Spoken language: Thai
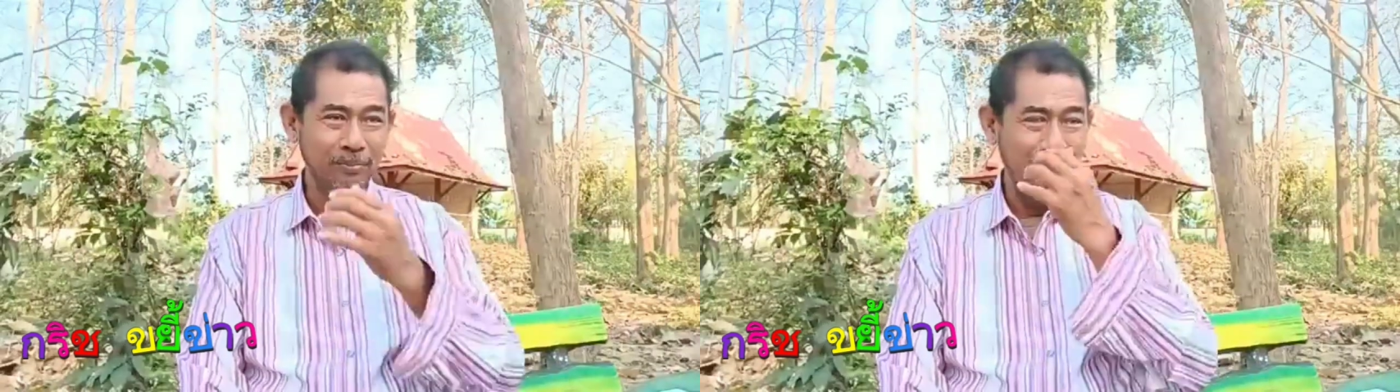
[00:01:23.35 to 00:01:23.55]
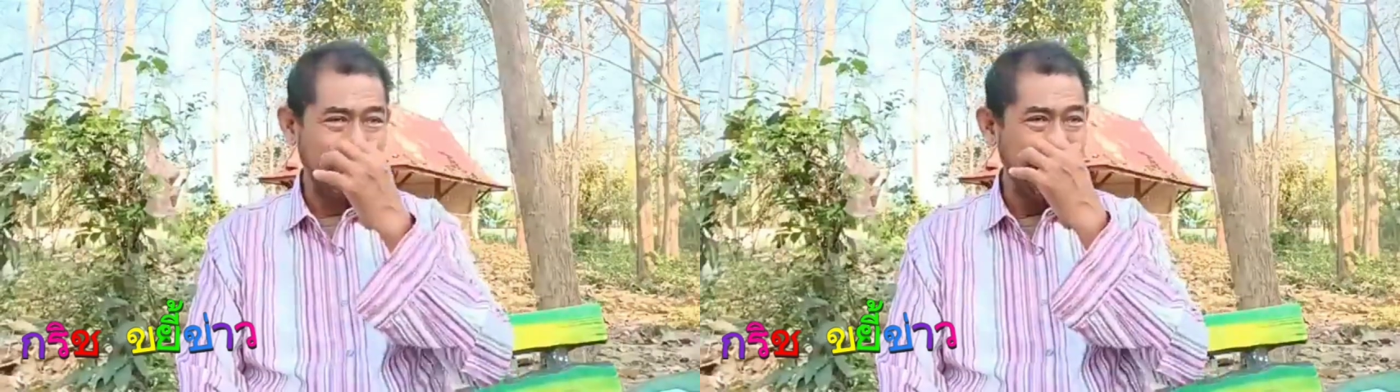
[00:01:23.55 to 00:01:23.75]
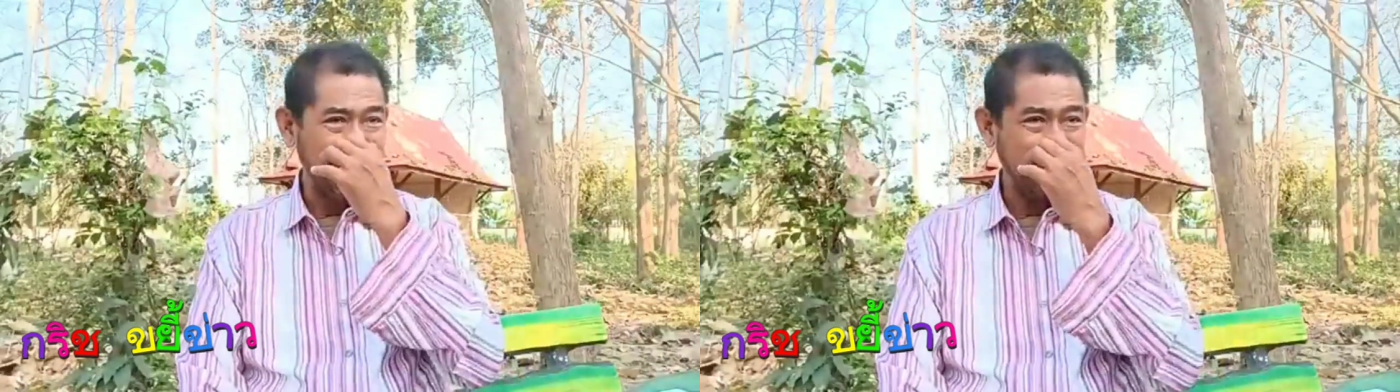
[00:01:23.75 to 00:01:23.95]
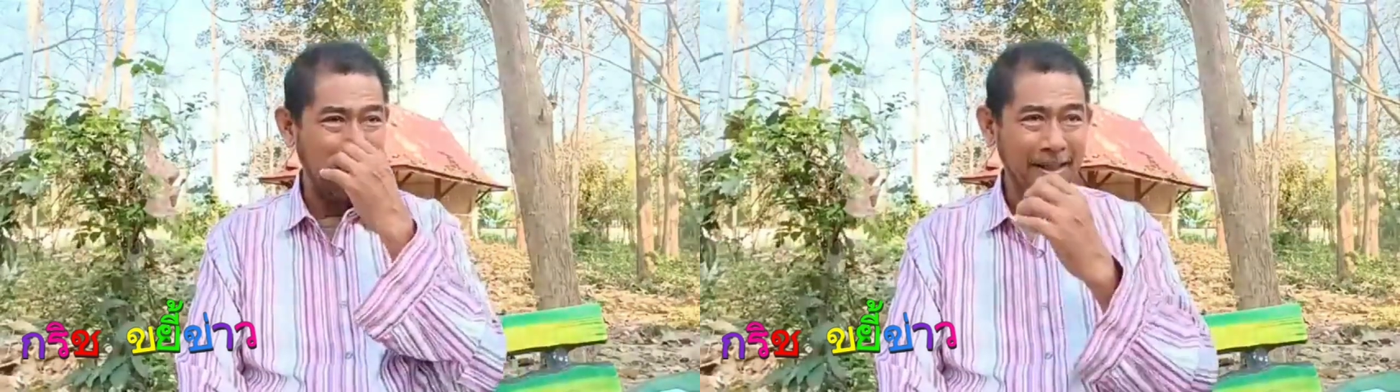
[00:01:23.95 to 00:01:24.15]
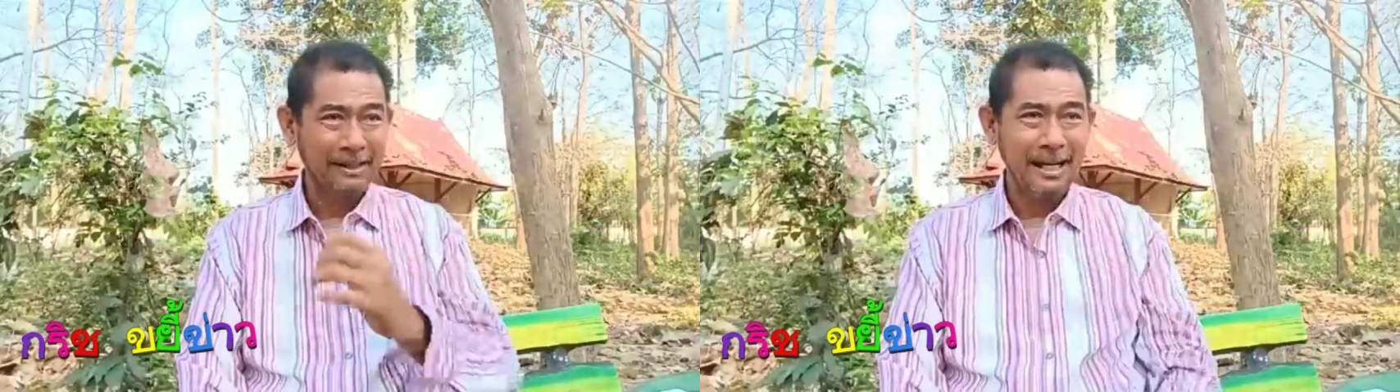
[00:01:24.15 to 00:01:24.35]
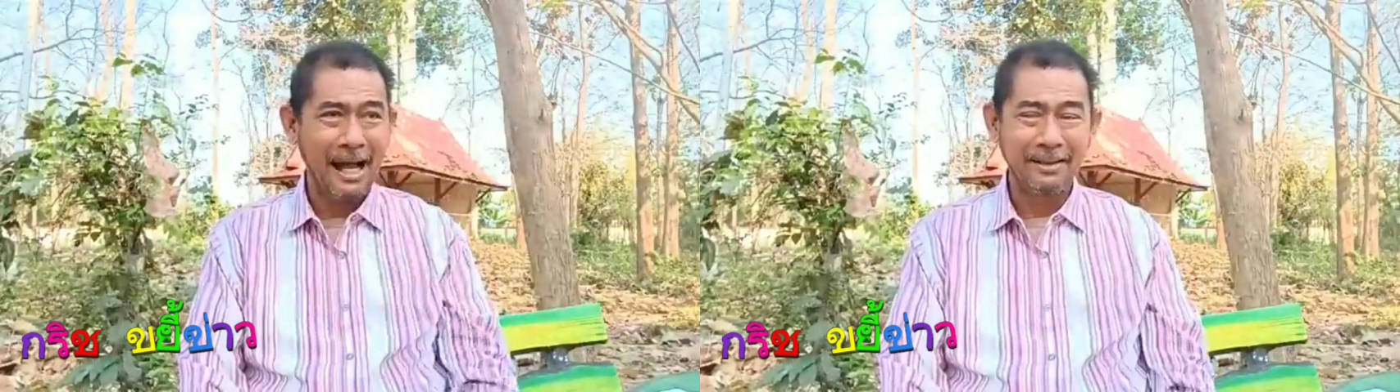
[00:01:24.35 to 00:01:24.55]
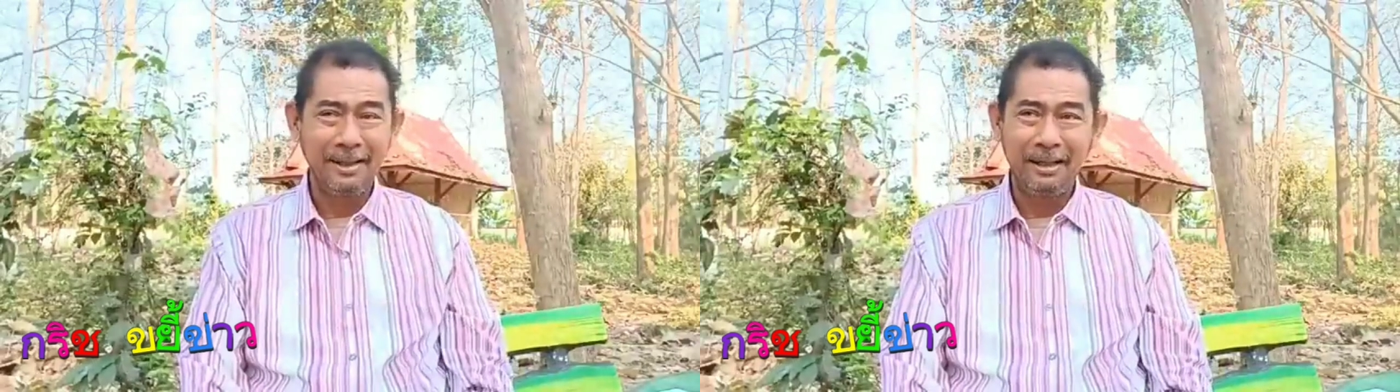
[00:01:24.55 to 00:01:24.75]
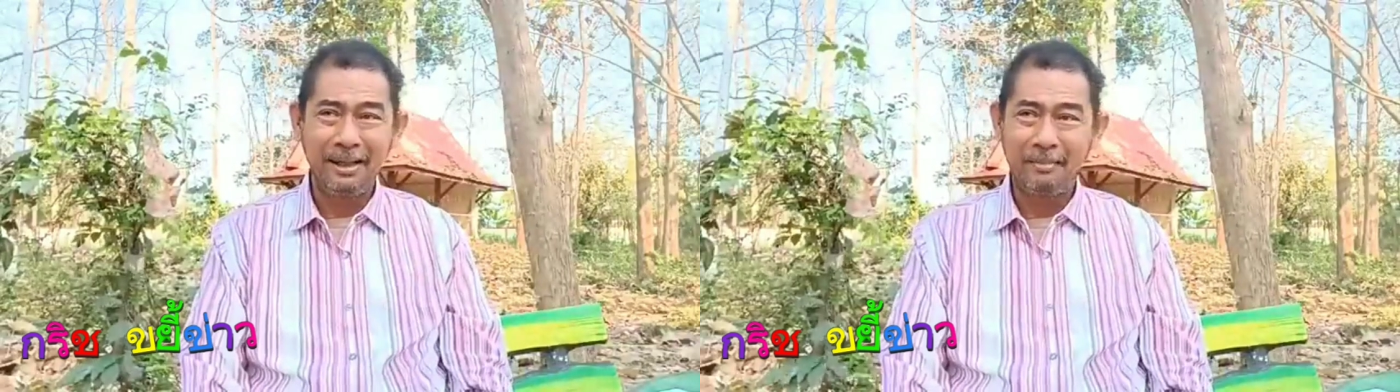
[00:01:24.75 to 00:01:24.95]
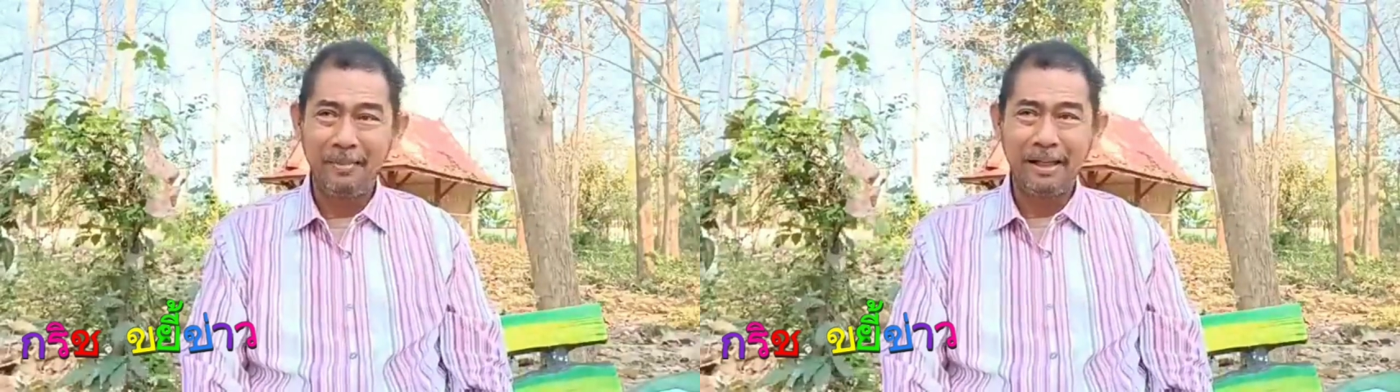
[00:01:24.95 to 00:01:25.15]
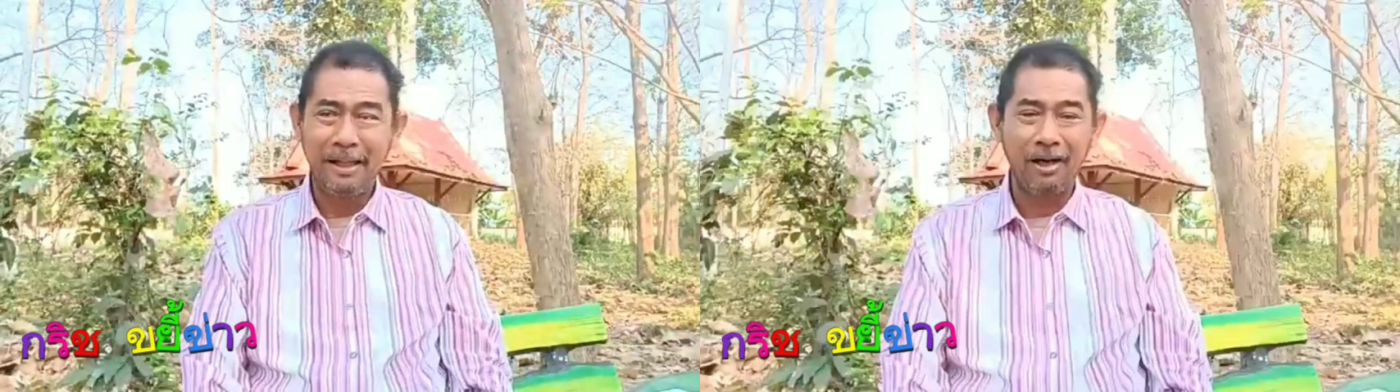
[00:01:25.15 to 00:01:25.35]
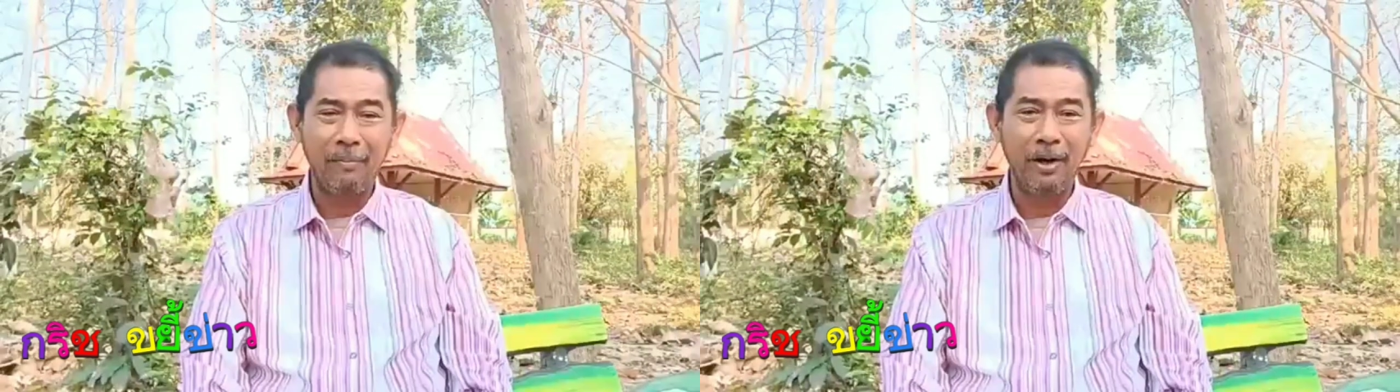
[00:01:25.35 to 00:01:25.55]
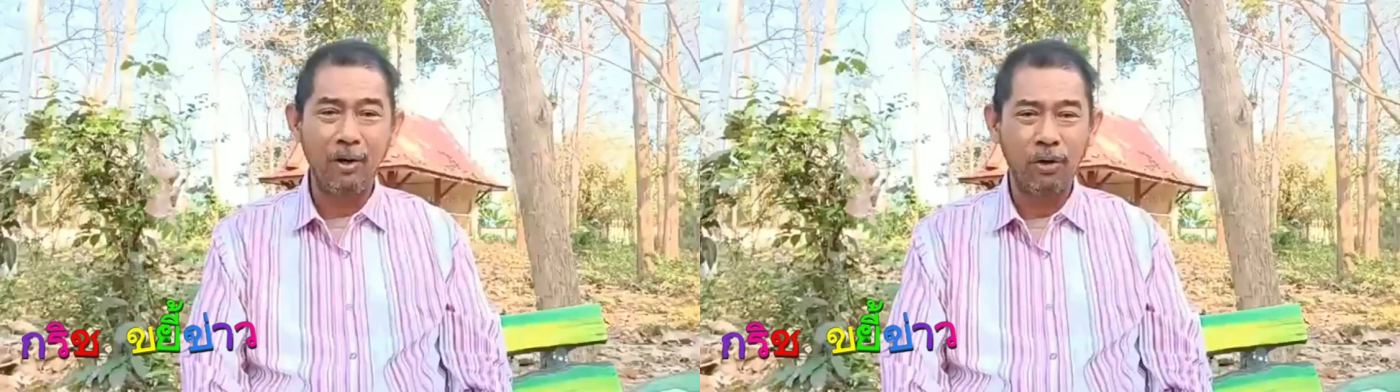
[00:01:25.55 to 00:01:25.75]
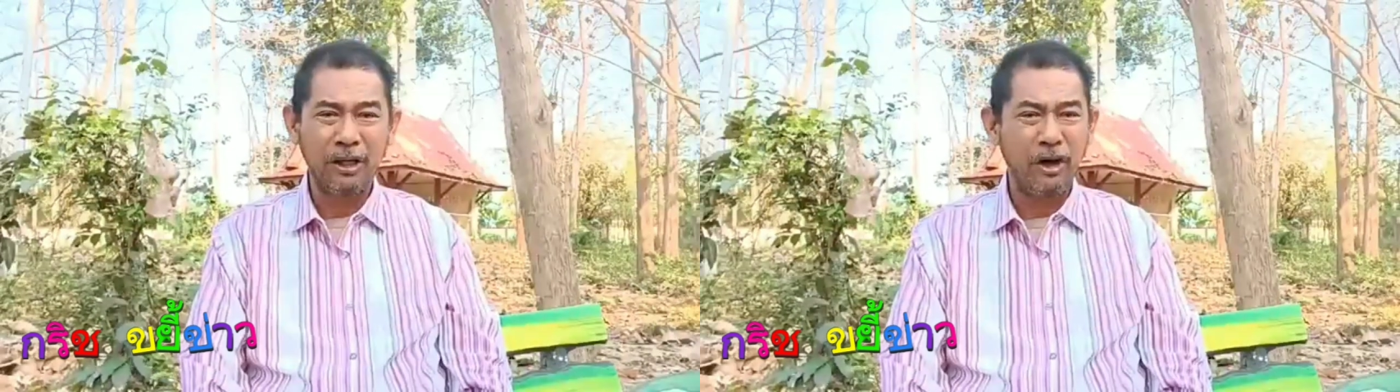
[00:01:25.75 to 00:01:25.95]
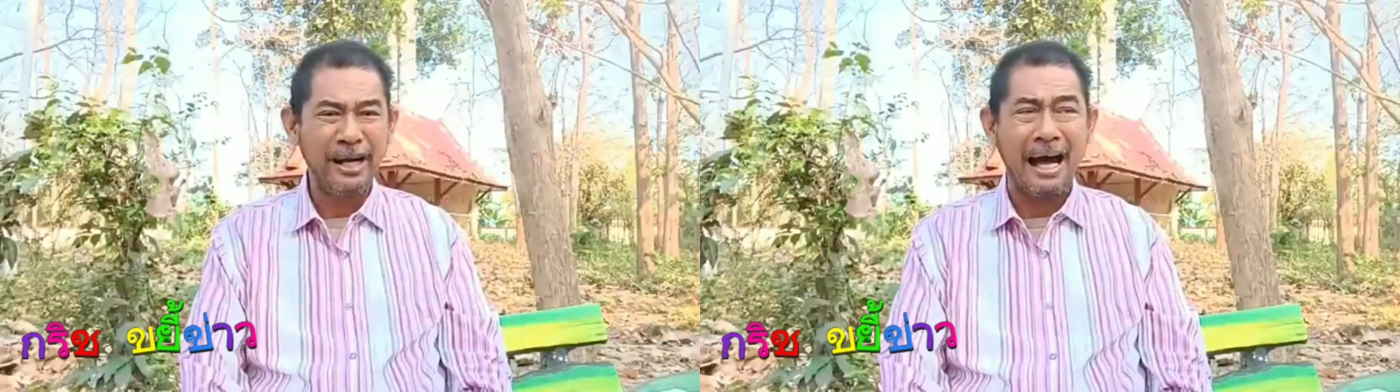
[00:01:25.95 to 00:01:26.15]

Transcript: ดังทางทางที่ดีหรือไม่ดีก็ไม่รู้ แต่ก็